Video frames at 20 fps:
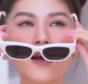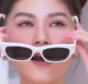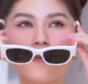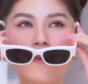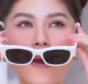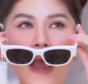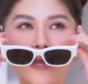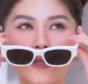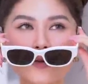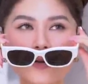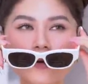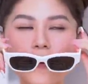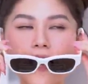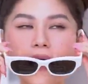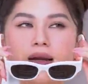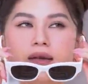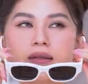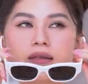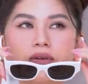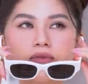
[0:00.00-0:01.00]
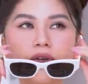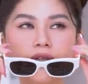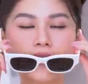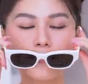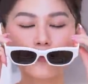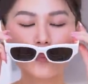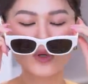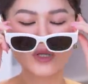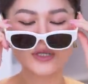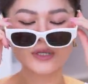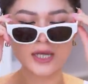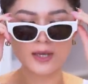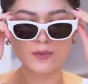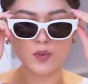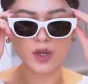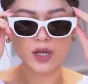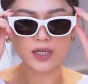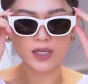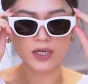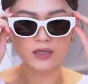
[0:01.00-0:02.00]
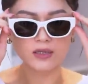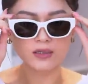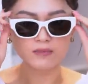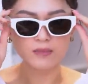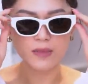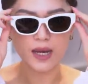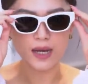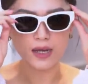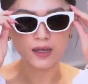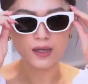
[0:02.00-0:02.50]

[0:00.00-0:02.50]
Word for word: cơ bản thôi các bạn ạ, tại vì Tâm muốn đi tìm một cái kính mà